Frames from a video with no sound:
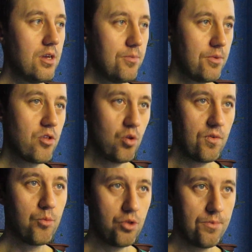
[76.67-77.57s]
И мы
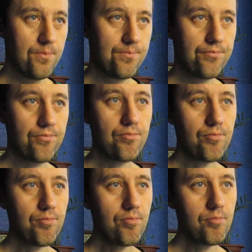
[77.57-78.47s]
снова будем,
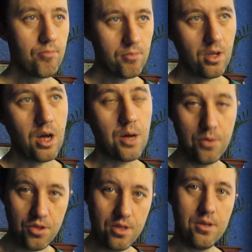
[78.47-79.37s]
как
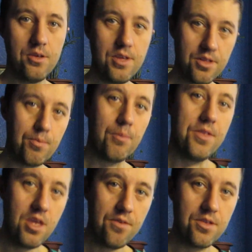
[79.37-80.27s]
обычно, ездить по
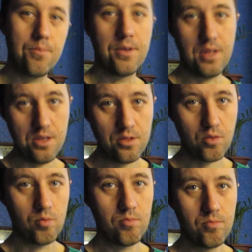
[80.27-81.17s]
Матеевке, по
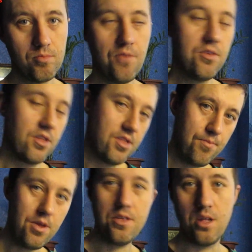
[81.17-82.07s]
Донецку, на
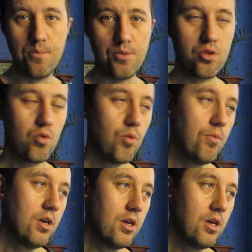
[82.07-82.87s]
велосипеде или пешком